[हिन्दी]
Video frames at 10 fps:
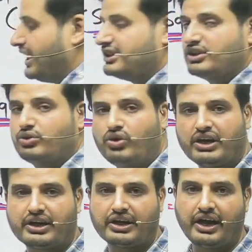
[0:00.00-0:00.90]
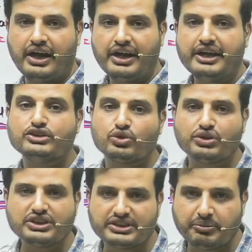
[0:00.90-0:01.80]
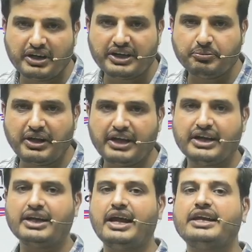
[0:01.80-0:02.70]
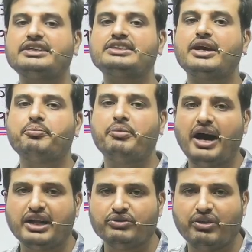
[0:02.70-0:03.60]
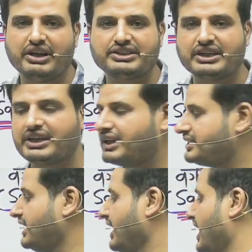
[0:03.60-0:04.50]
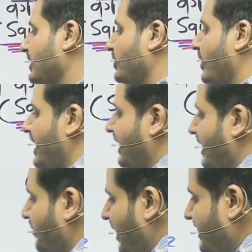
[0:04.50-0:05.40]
से गुणा करना है इसको किससे मल्टीप्लाई करना है इसके बाद वाली संख्या से तो एक के बाद